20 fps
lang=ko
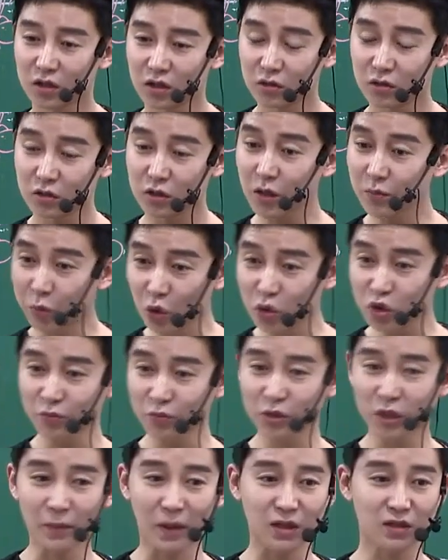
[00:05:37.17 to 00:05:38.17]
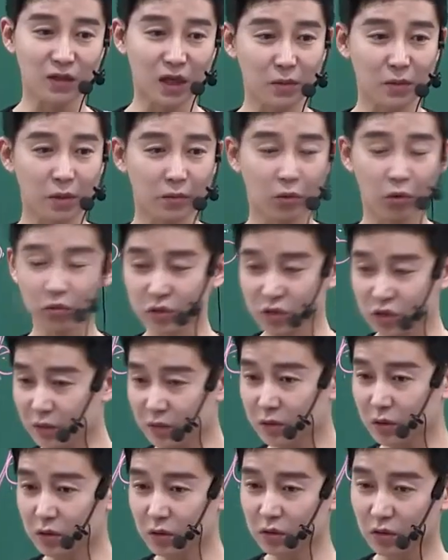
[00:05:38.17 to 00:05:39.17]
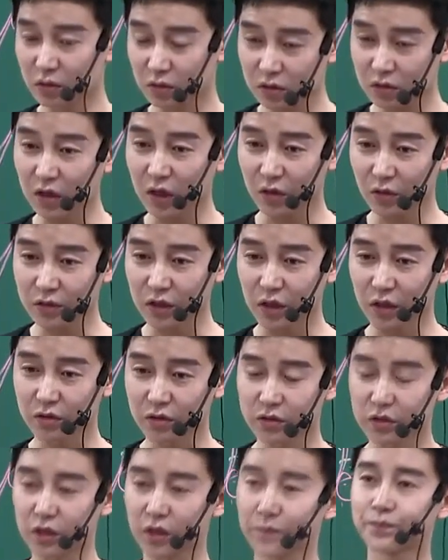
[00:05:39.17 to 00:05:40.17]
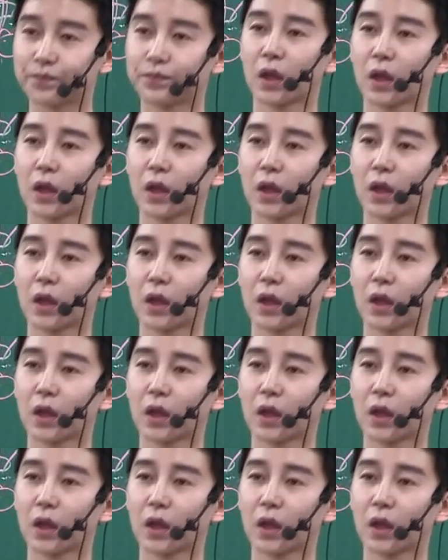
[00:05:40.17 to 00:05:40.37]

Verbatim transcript: 시험 보기 전부터 맛이 가면 뭐 그 시험은 끝난 거잖아, 그치?